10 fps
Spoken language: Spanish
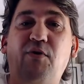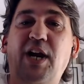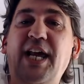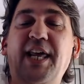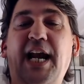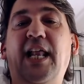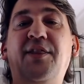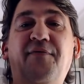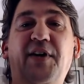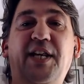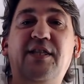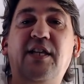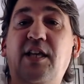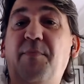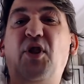cuáles eran los
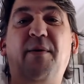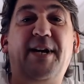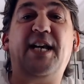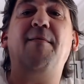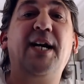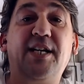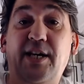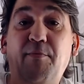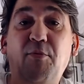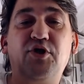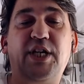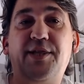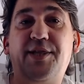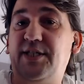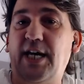diferentes tipos de variables que tenemos
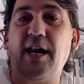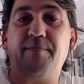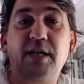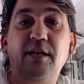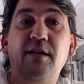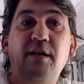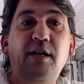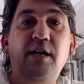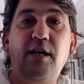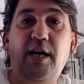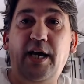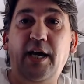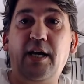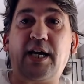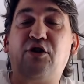en Cesar, hmm.
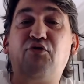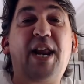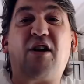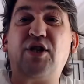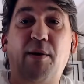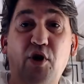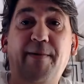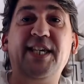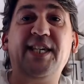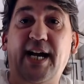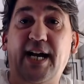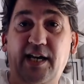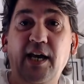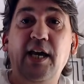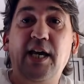eh, que es una cosa muy básica,
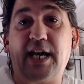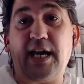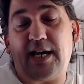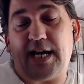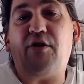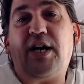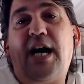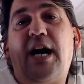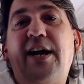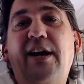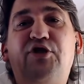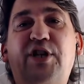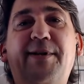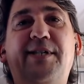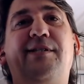que, claro, que ahora que lo
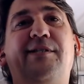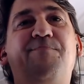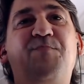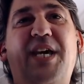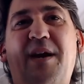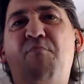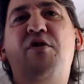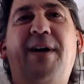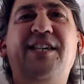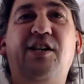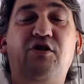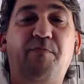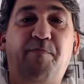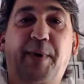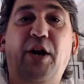sabes es muy
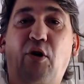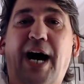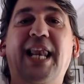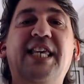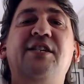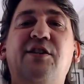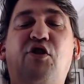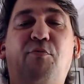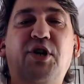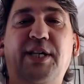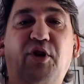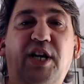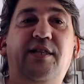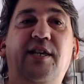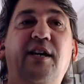básico, pero alguien se tomó esa
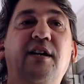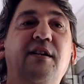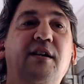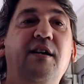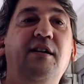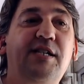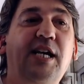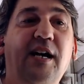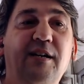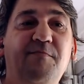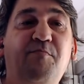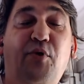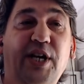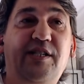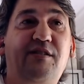molestia. Hmm. O sea,
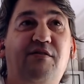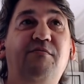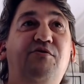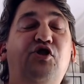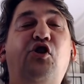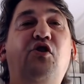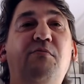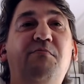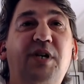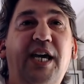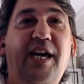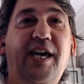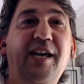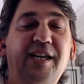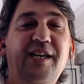pues yo
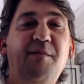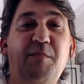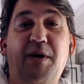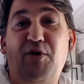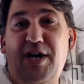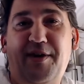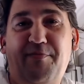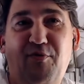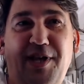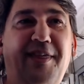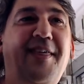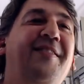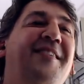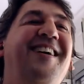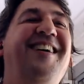eh, me voy a hacer
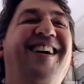publicidad,